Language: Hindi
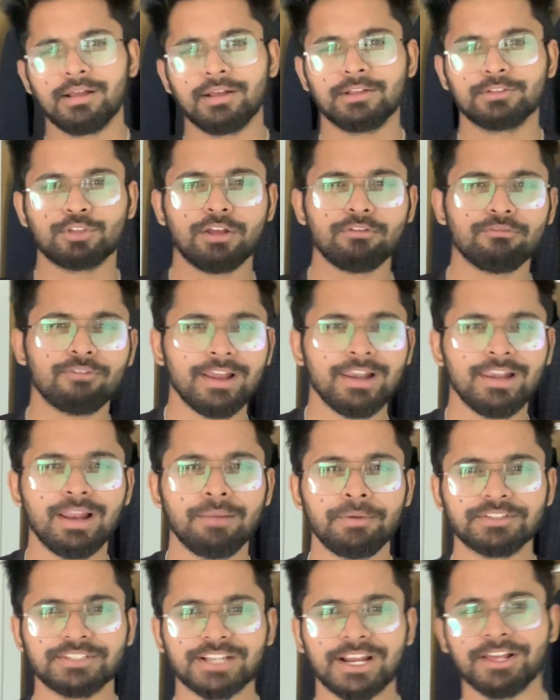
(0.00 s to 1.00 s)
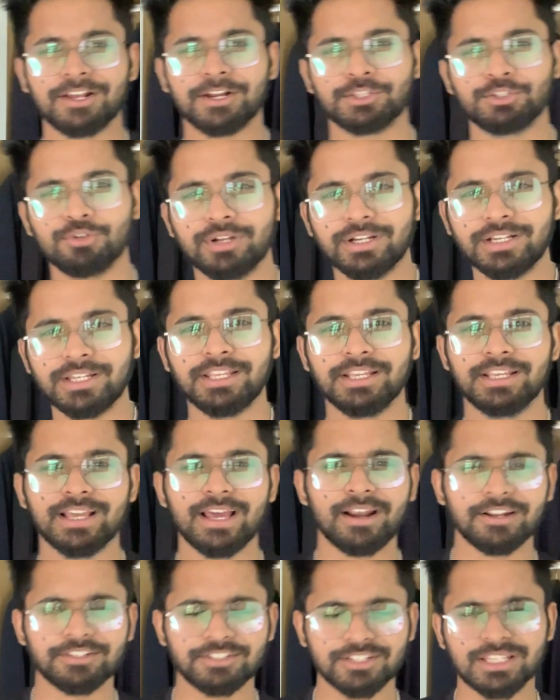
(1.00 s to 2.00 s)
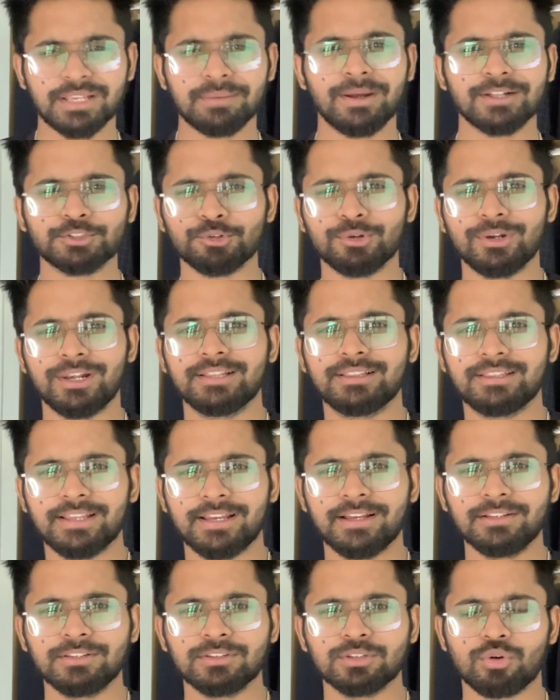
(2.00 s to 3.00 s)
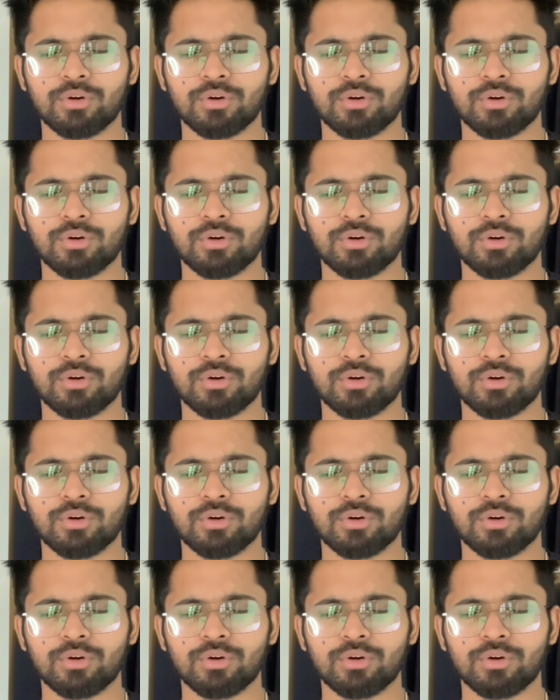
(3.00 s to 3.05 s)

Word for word: फिर फाइनली आप डिसाइड करते हो कि ठीक है यार रजत की बात सुन लेते हैं